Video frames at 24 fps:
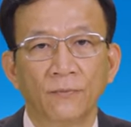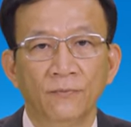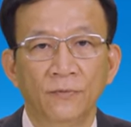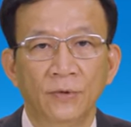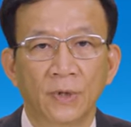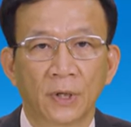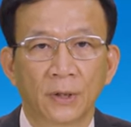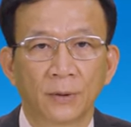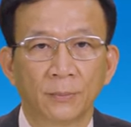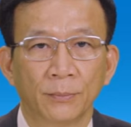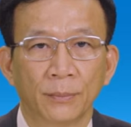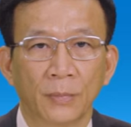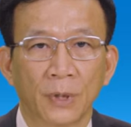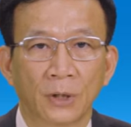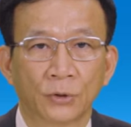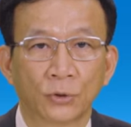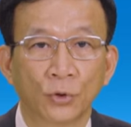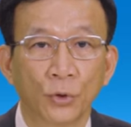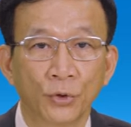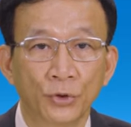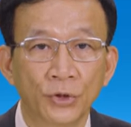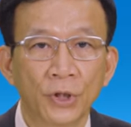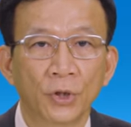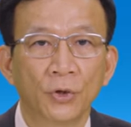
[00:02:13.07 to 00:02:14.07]
việc mà
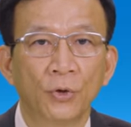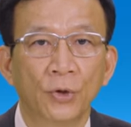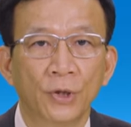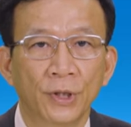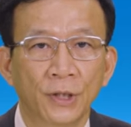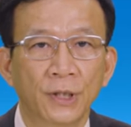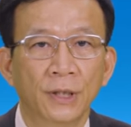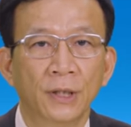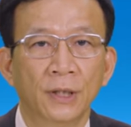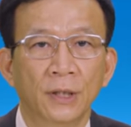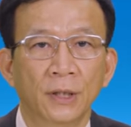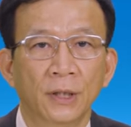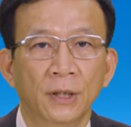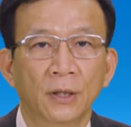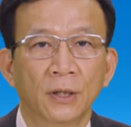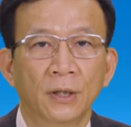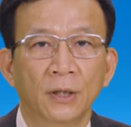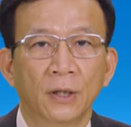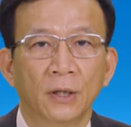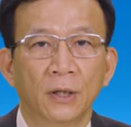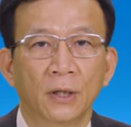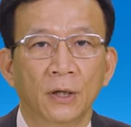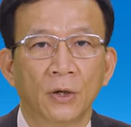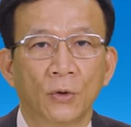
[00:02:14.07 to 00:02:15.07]
tổ chức hội nghị
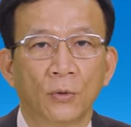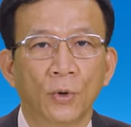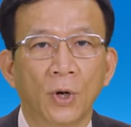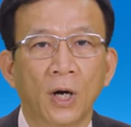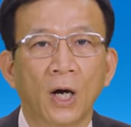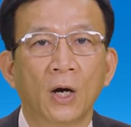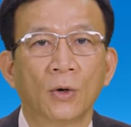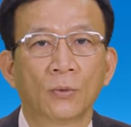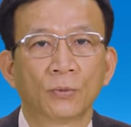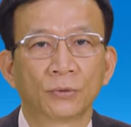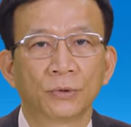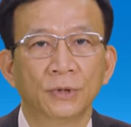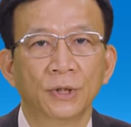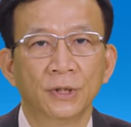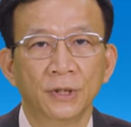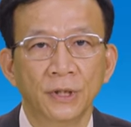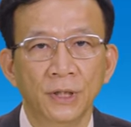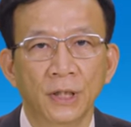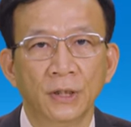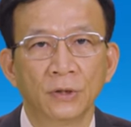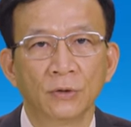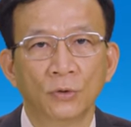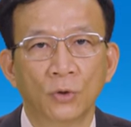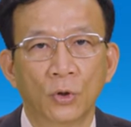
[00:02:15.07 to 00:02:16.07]
khoa học thường
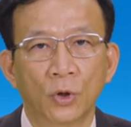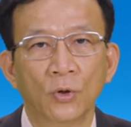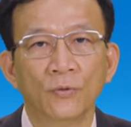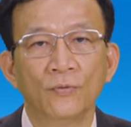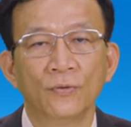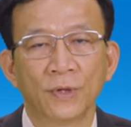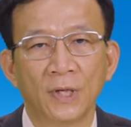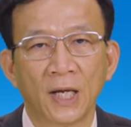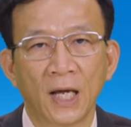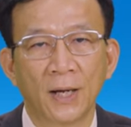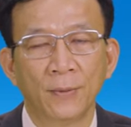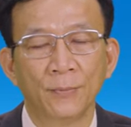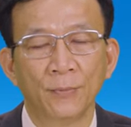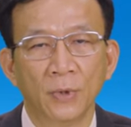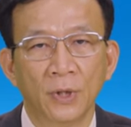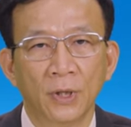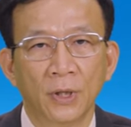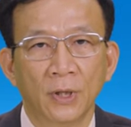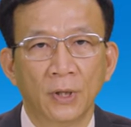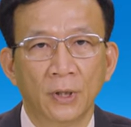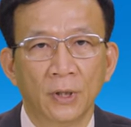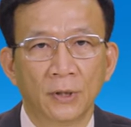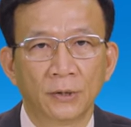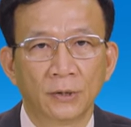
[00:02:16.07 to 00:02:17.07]
niên của Hội Việt Nam
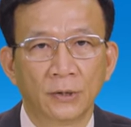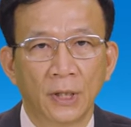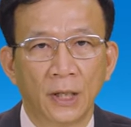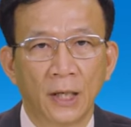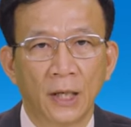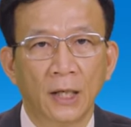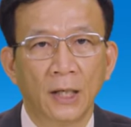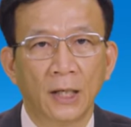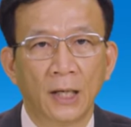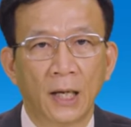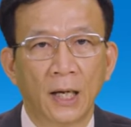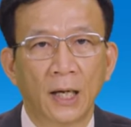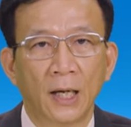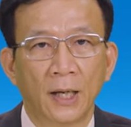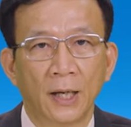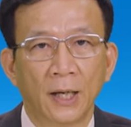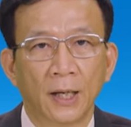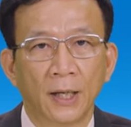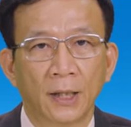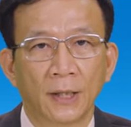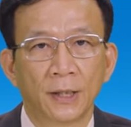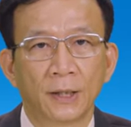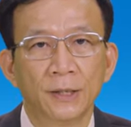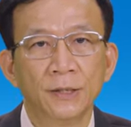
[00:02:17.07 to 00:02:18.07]
sẽ là
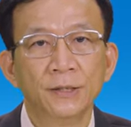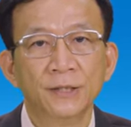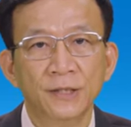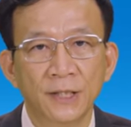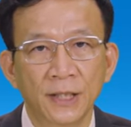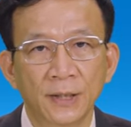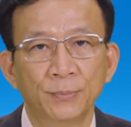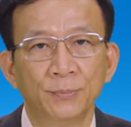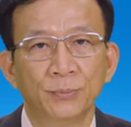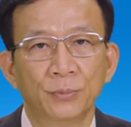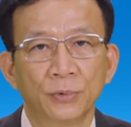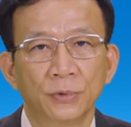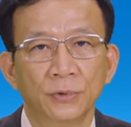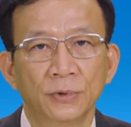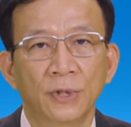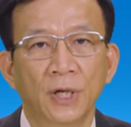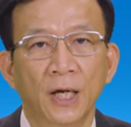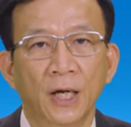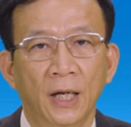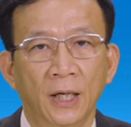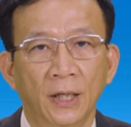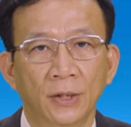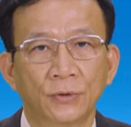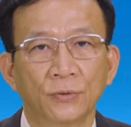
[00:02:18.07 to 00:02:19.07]
cái dịp
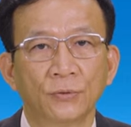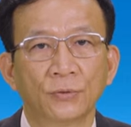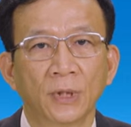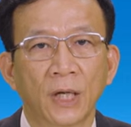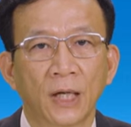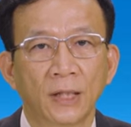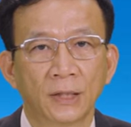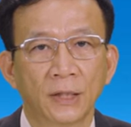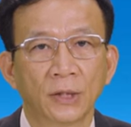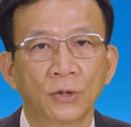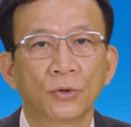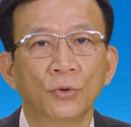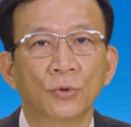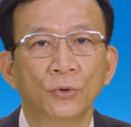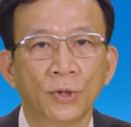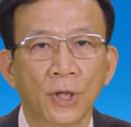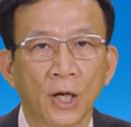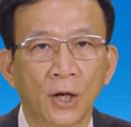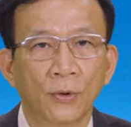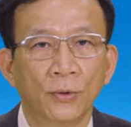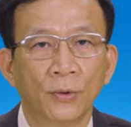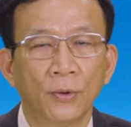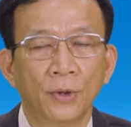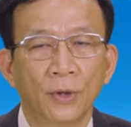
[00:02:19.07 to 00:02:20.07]
để chúng ta sẽ cùng
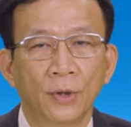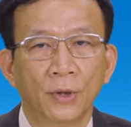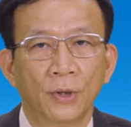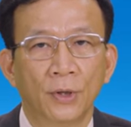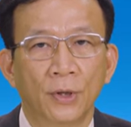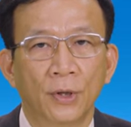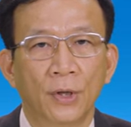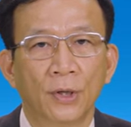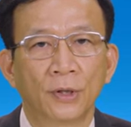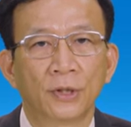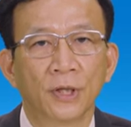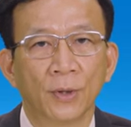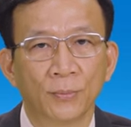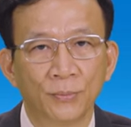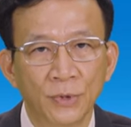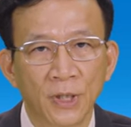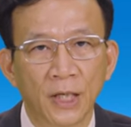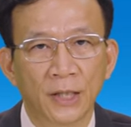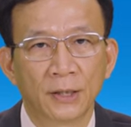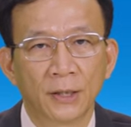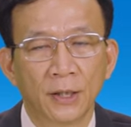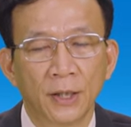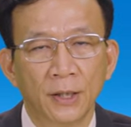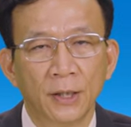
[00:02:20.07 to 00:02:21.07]
nhau cập
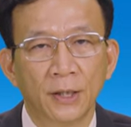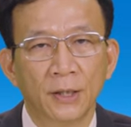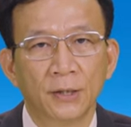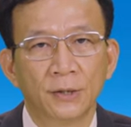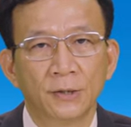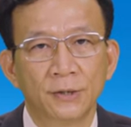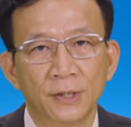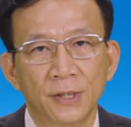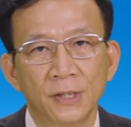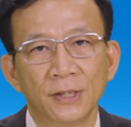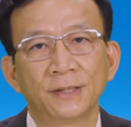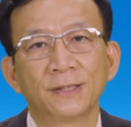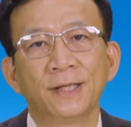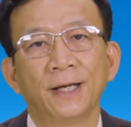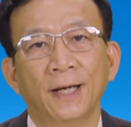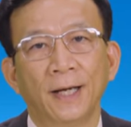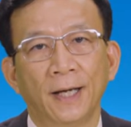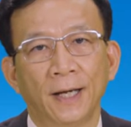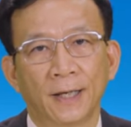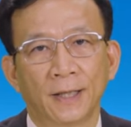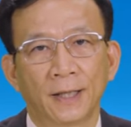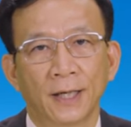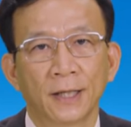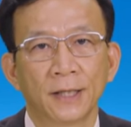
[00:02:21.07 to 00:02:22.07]
nhật, chia
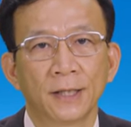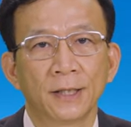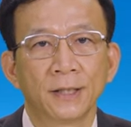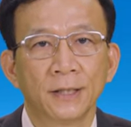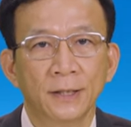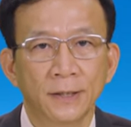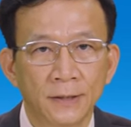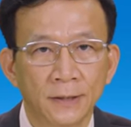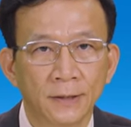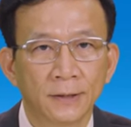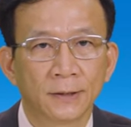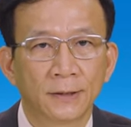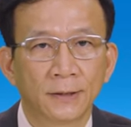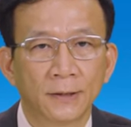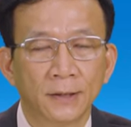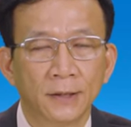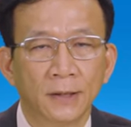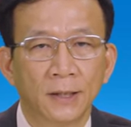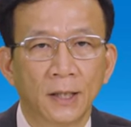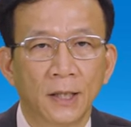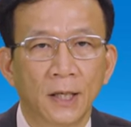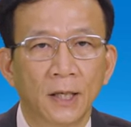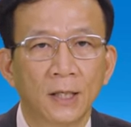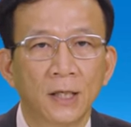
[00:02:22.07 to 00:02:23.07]
sẻ các cái kiến thức
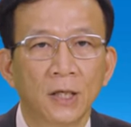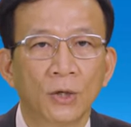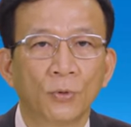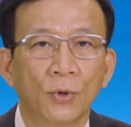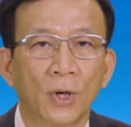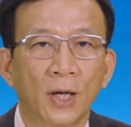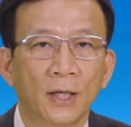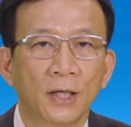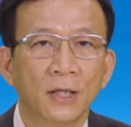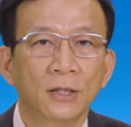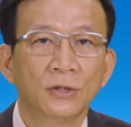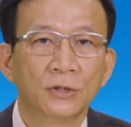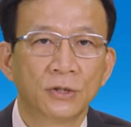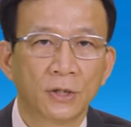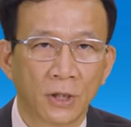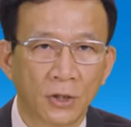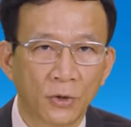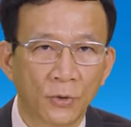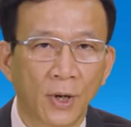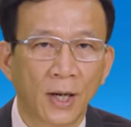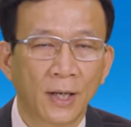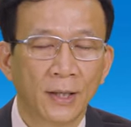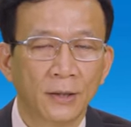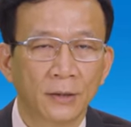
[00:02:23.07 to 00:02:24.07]
liên quan đến
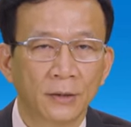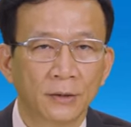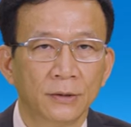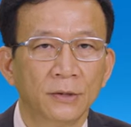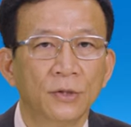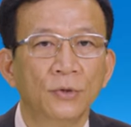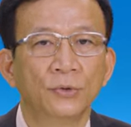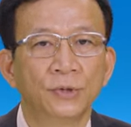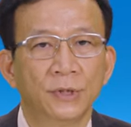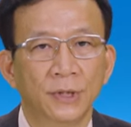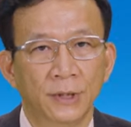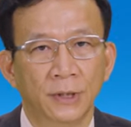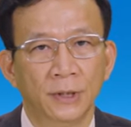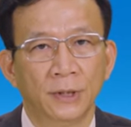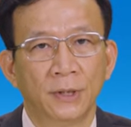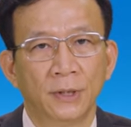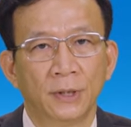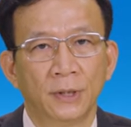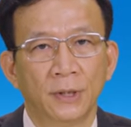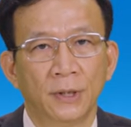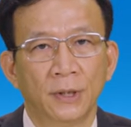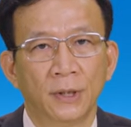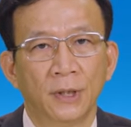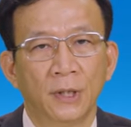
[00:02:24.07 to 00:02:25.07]
chẩn đoán, điều trị
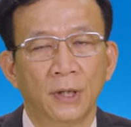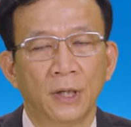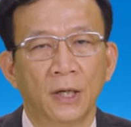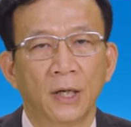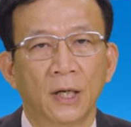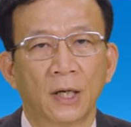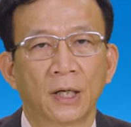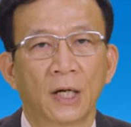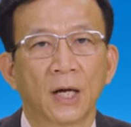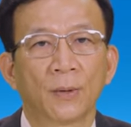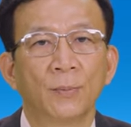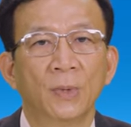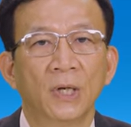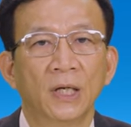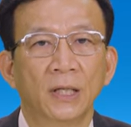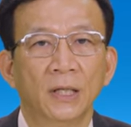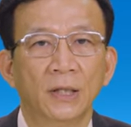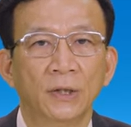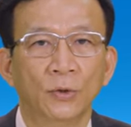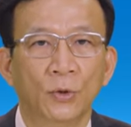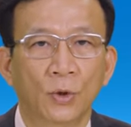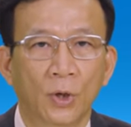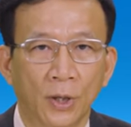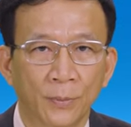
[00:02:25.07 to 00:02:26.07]
các bệnh
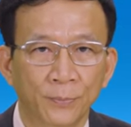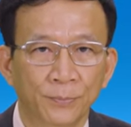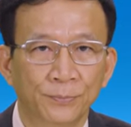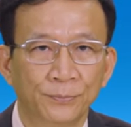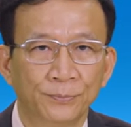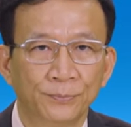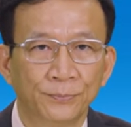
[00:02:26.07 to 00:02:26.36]
lý hô hấp.